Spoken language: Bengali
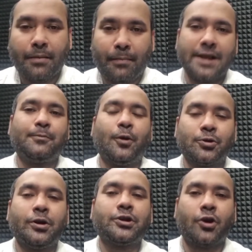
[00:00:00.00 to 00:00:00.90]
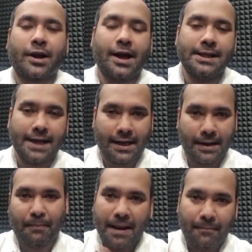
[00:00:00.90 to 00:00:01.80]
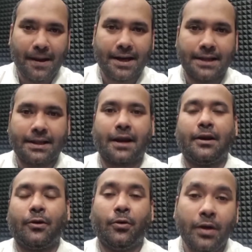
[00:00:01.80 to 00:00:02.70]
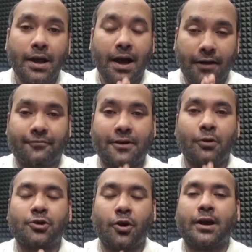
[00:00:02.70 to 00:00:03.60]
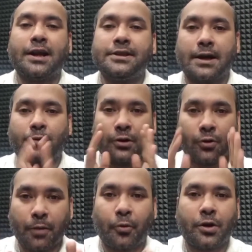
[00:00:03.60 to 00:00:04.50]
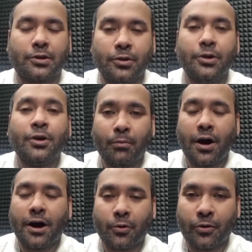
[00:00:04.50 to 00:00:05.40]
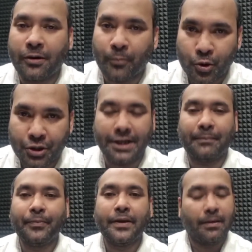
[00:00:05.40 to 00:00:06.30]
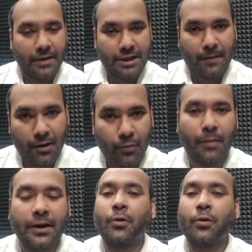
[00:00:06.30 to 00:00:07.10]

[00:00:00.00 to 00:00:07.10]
পাঁচ বছরে সরকারি চাকরি পাইপে আটকে থাকলেও আফটারঅল সরকারি চাকরির গল্পটা তো মহাকরণে বসে বেশ ভালোভাবেই